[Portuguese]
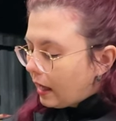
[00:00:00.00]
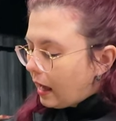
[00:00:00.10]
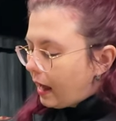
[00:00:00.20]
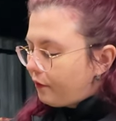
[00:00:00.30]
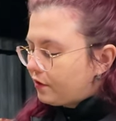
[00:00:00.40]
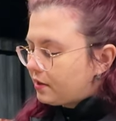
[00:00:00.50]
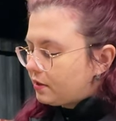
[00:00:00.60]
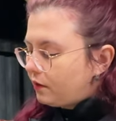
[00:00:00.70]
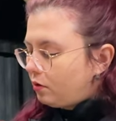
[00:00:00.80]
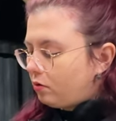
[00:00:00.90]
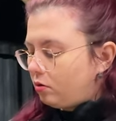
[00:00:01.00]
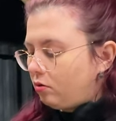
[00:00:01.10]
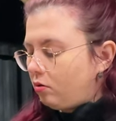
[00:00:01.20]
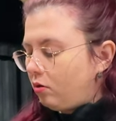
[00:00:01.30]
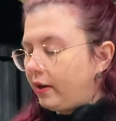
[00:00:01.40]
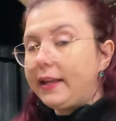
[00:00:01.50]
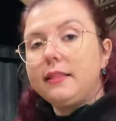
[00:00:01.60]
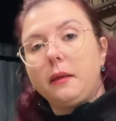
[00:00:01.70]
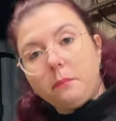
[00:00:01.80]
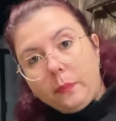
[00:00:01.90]
Aí ah, vocês viram que eu não coloquei
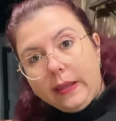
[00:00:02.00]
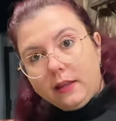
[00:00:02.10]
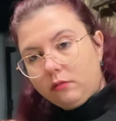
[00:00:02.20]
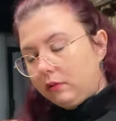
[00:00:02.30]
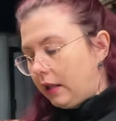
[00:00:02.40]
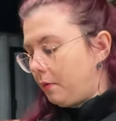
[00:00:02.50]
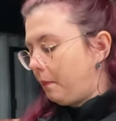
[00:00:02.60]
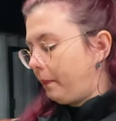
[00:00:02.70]
tempero, né?